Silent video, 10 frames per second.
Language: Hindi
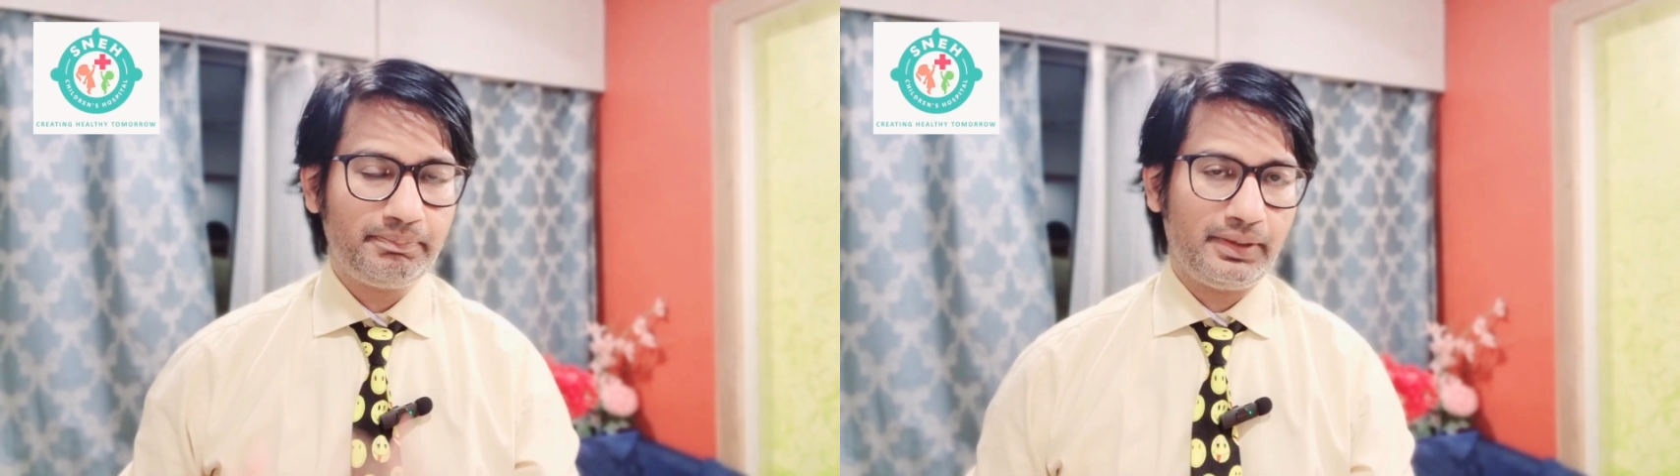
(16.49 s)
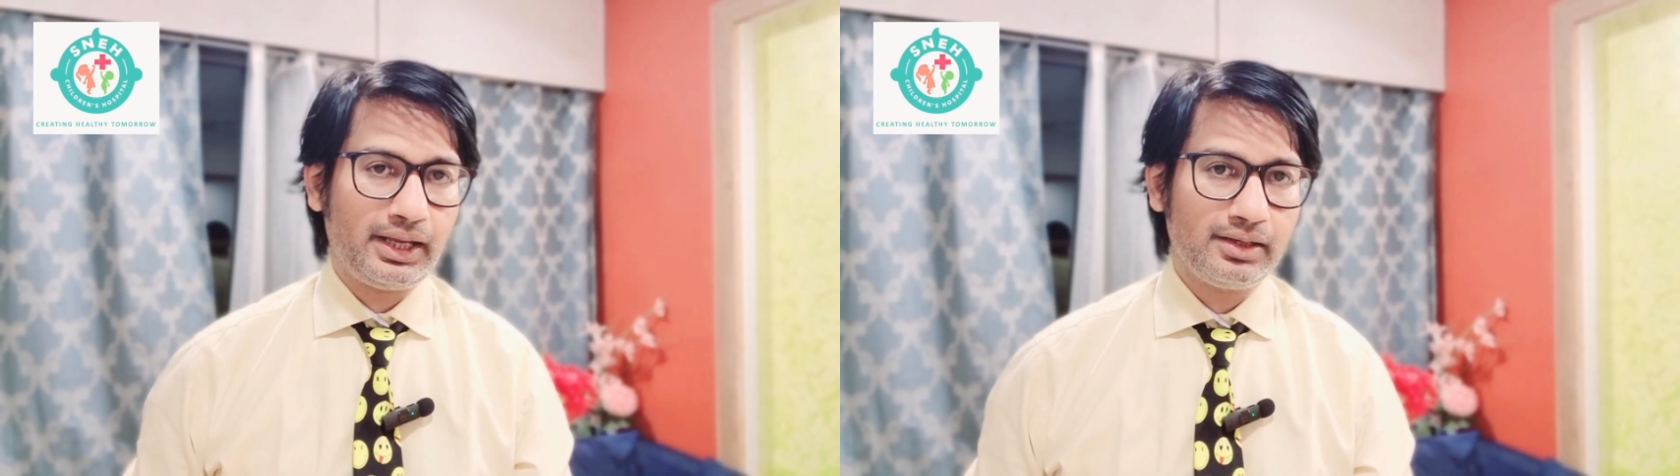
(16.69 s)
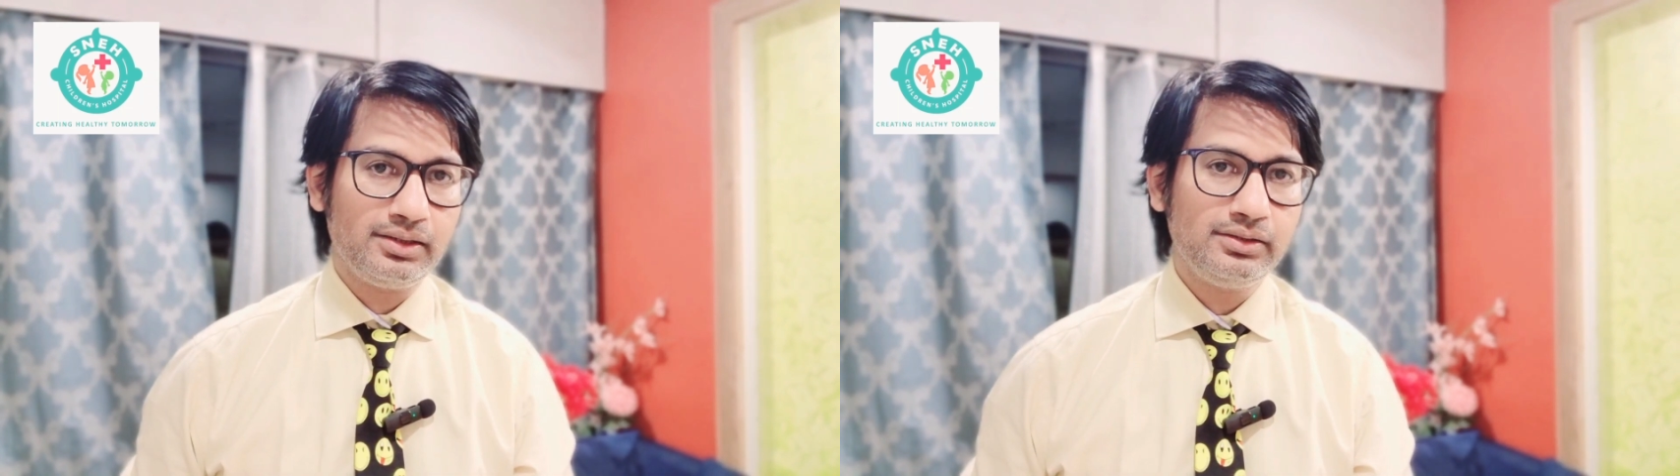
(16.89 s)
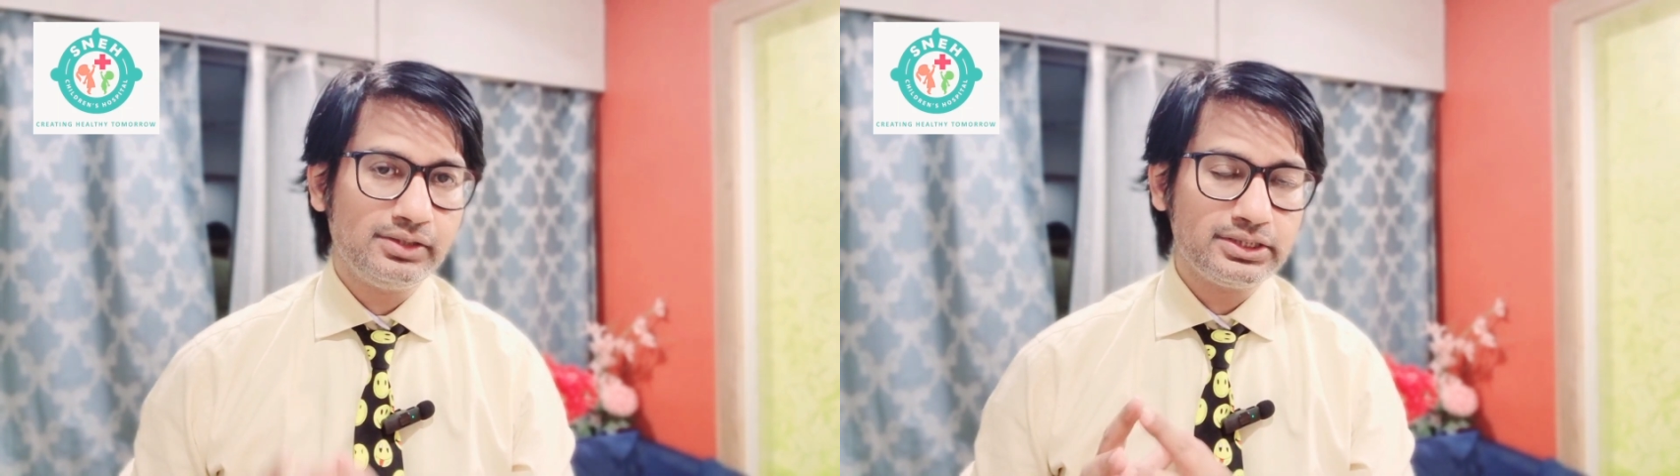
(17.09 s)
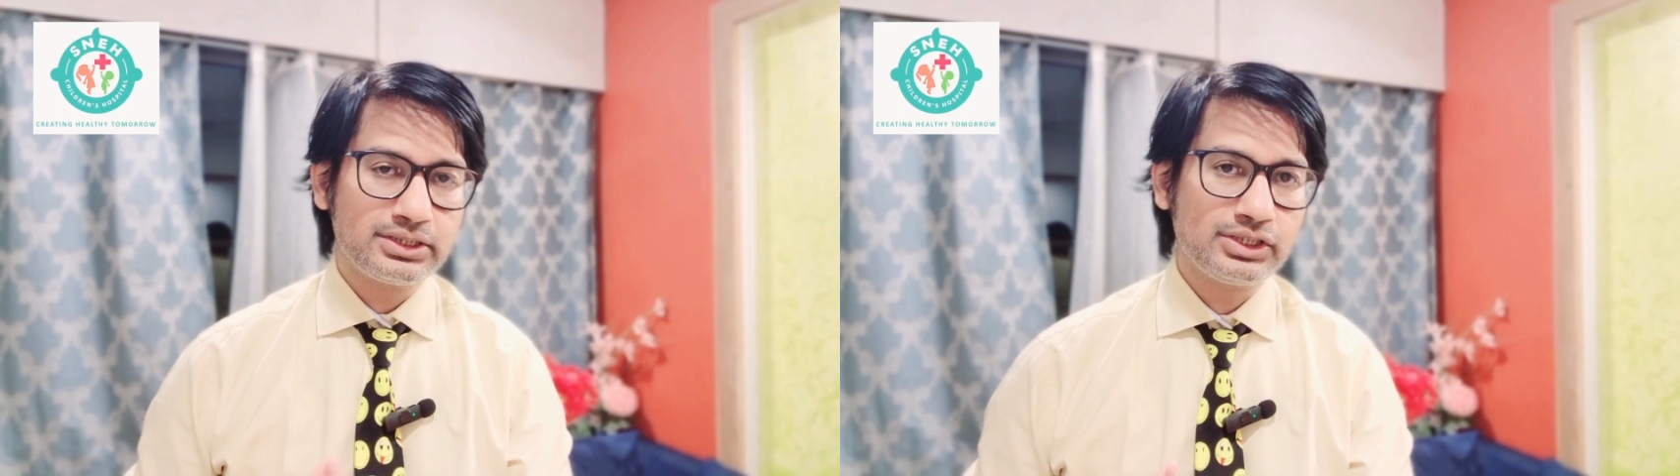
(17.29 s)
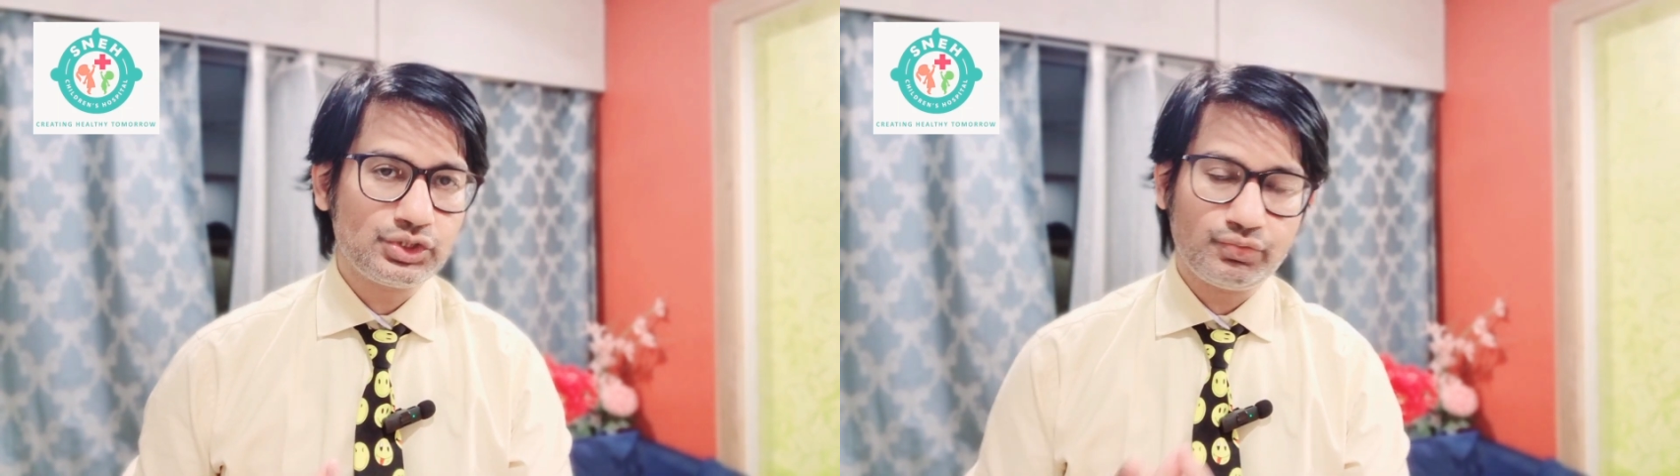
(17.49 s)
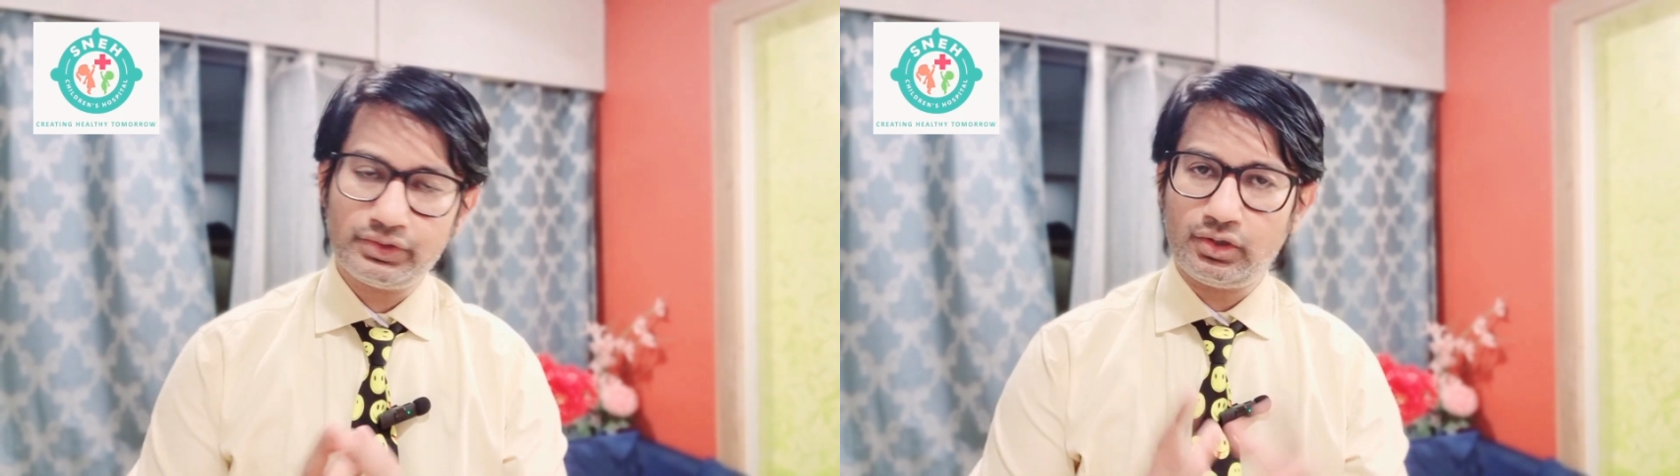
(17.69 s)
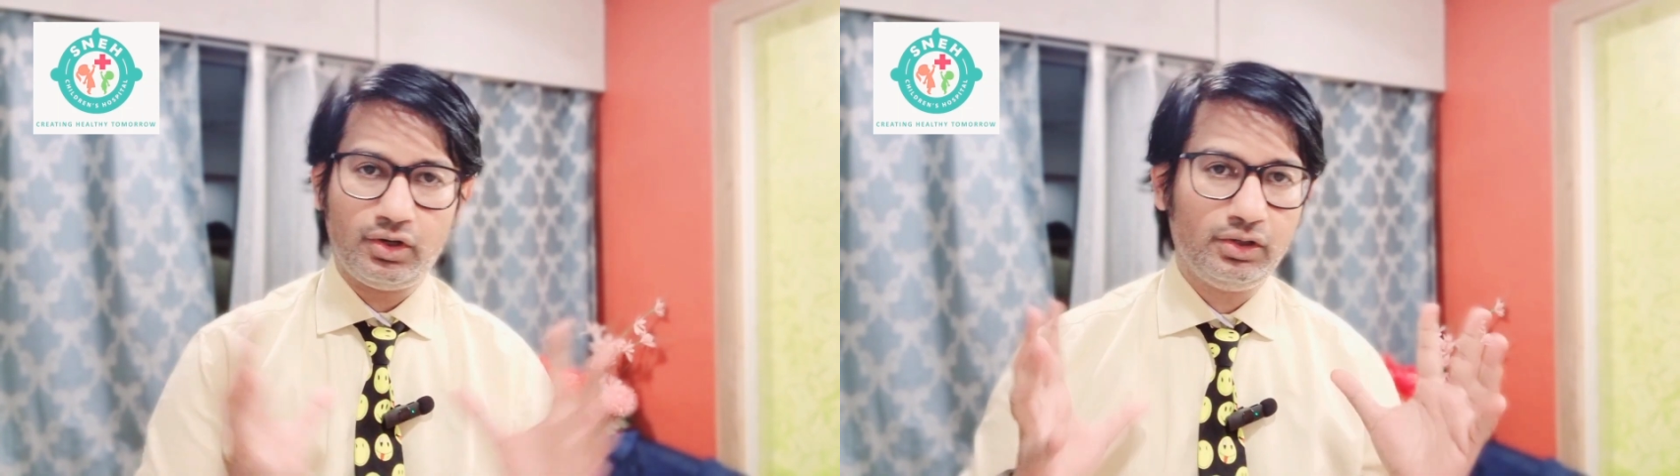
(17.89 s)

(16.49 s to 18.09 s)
प्लान डिस्कस्ड विद